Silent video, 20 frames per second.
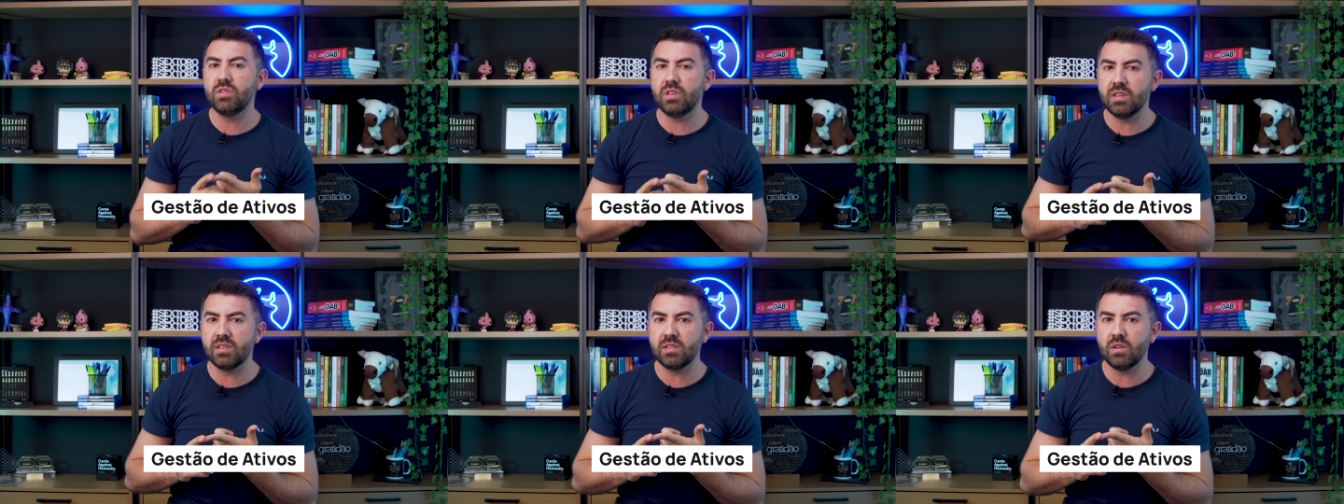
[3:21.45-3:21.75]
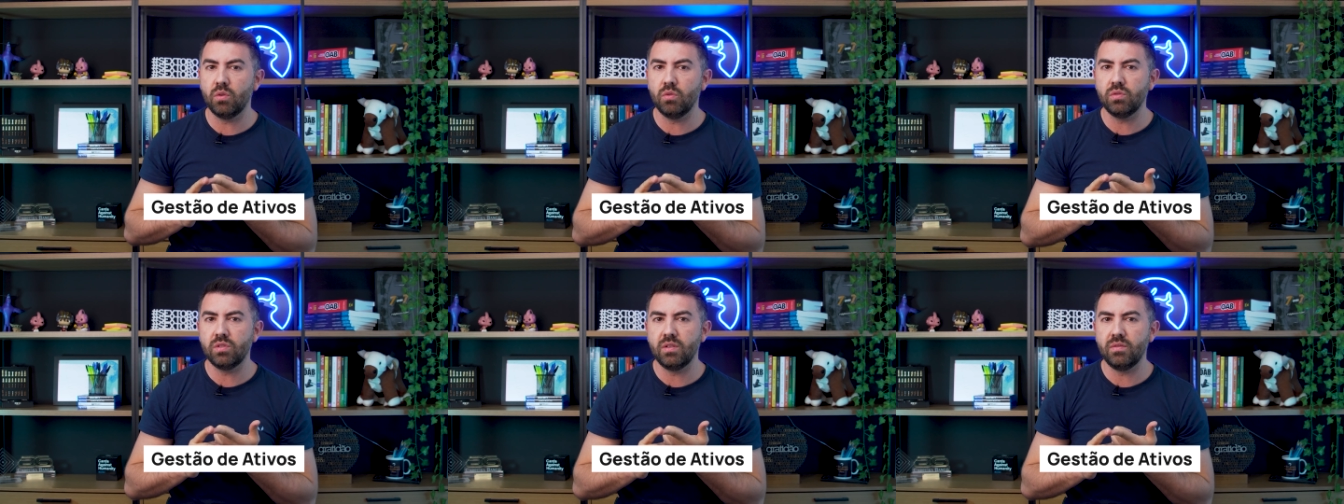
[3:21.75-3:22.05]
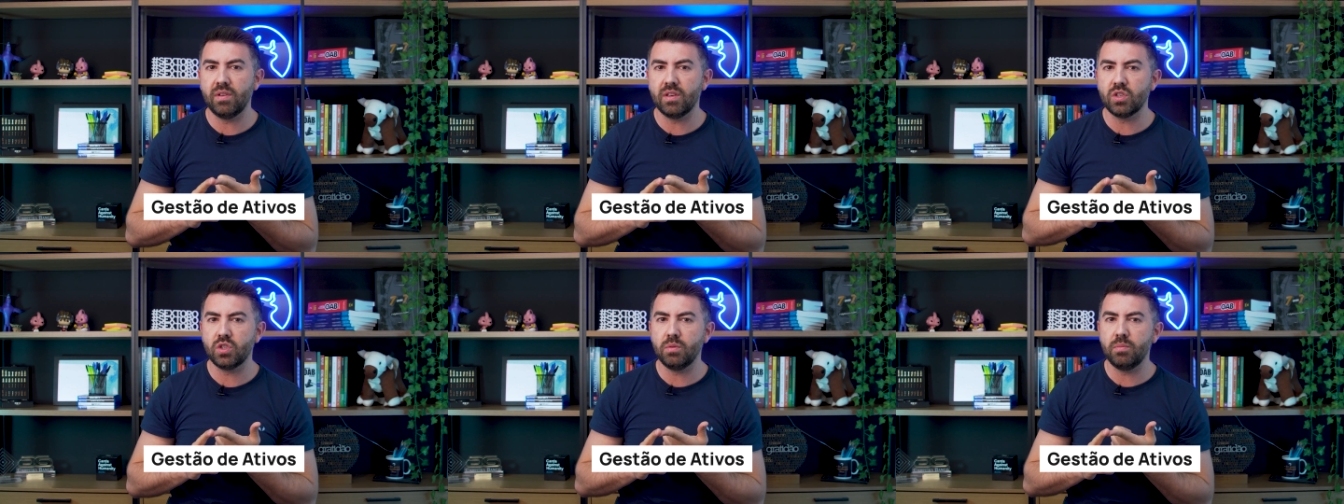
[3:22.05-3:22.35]
que são os
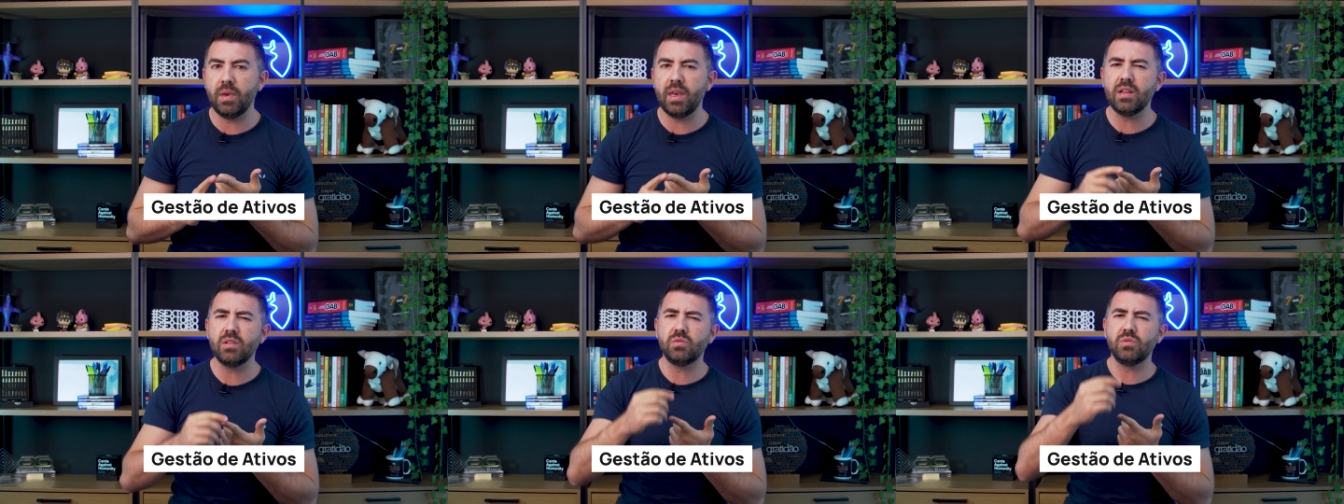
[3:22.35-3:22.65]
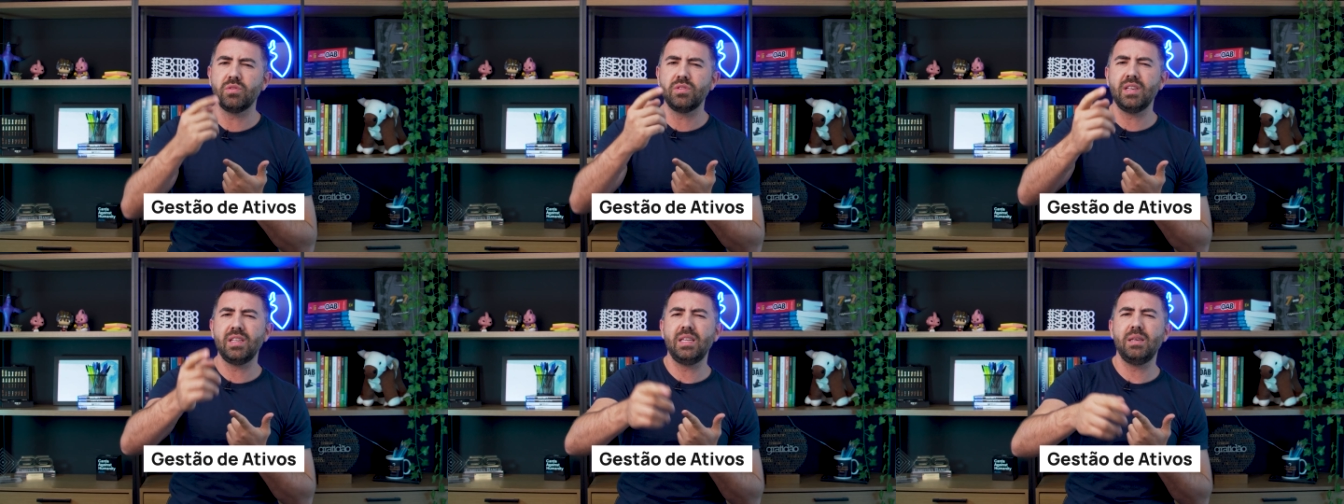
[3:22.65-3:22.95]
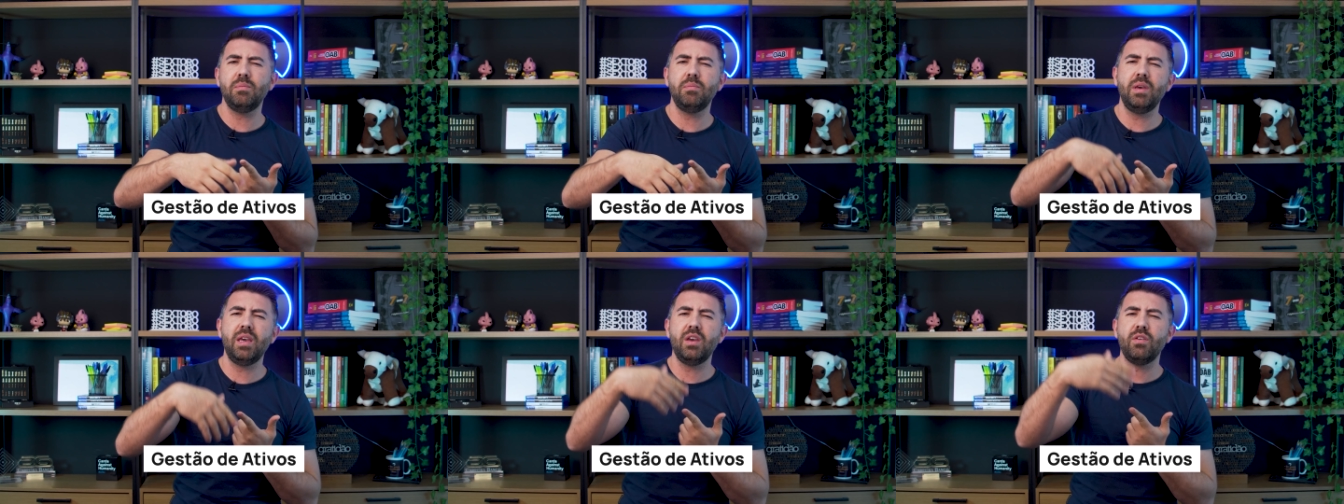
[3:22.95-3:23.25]
investimentos,
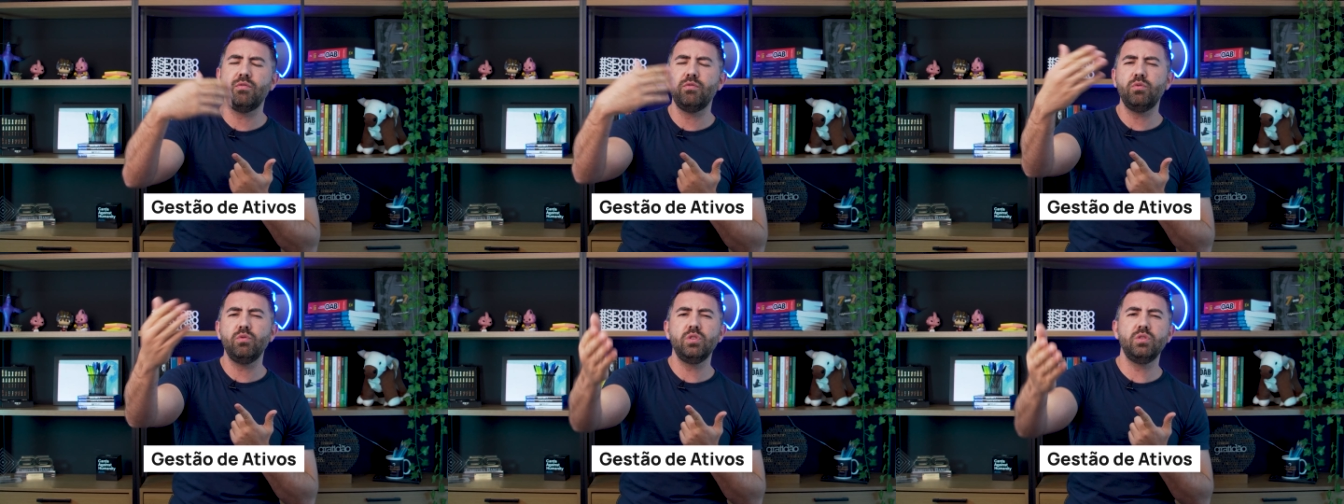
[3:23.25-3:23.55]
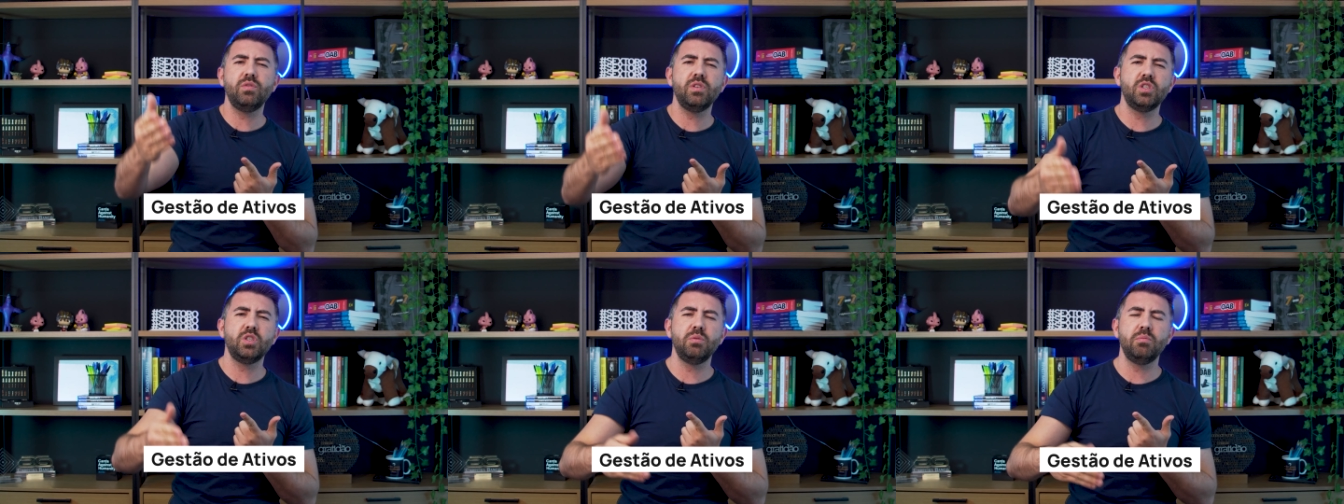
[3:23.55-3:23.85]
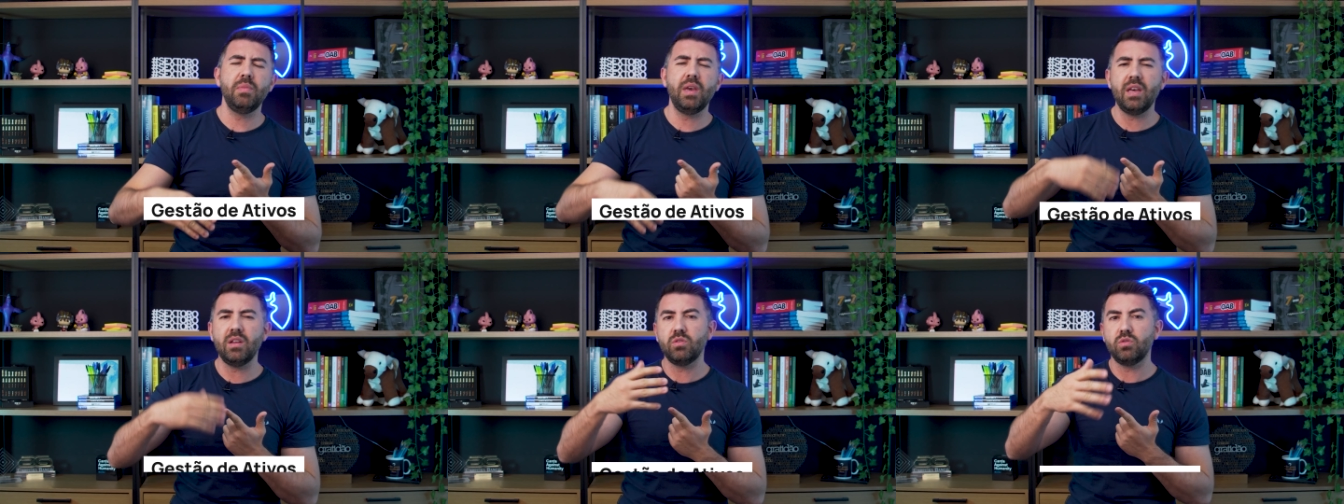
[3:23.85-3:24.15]
CDB, fundo de
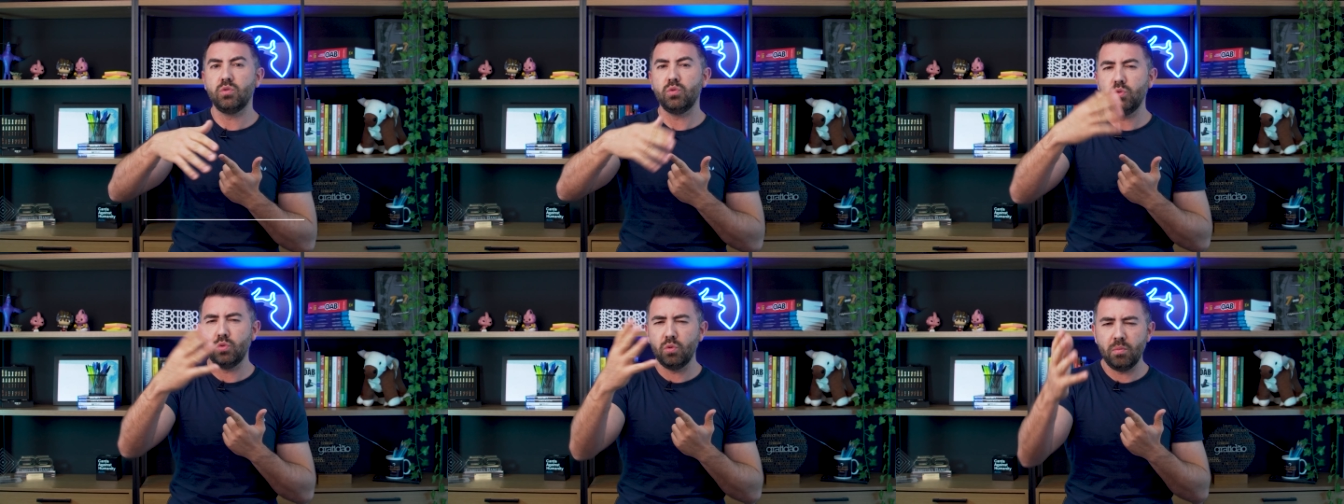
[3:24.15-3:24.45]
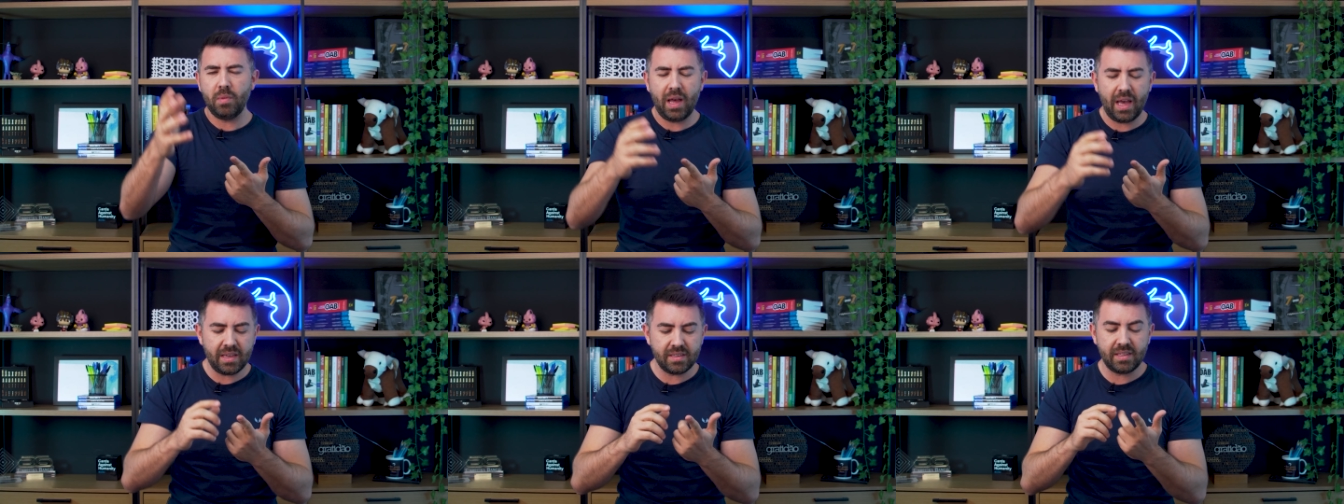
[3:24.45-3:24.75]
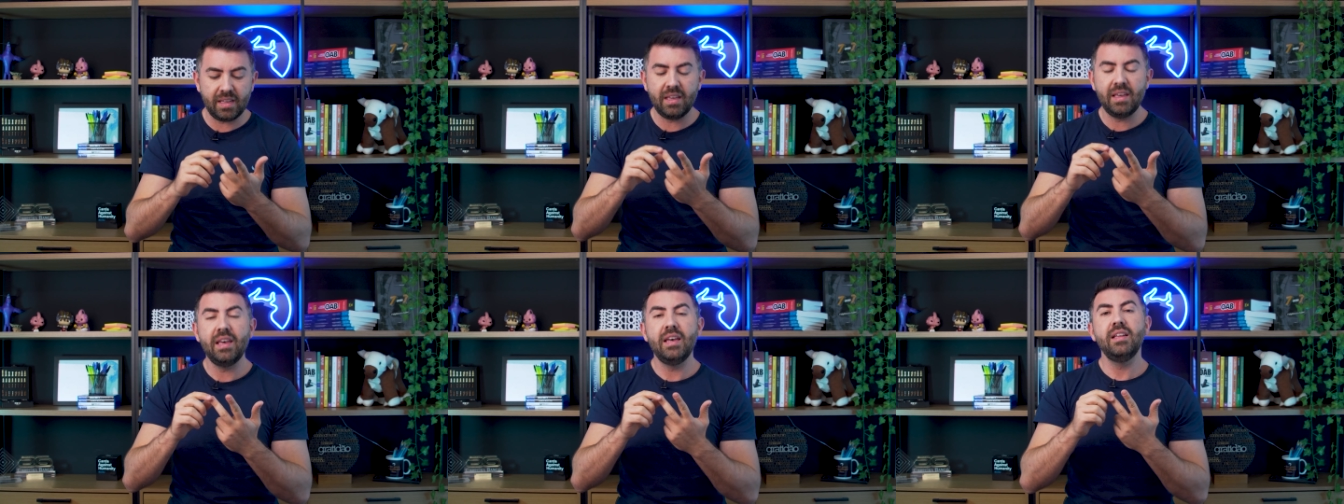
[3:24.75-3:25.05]
investimentos, tudo mais, né?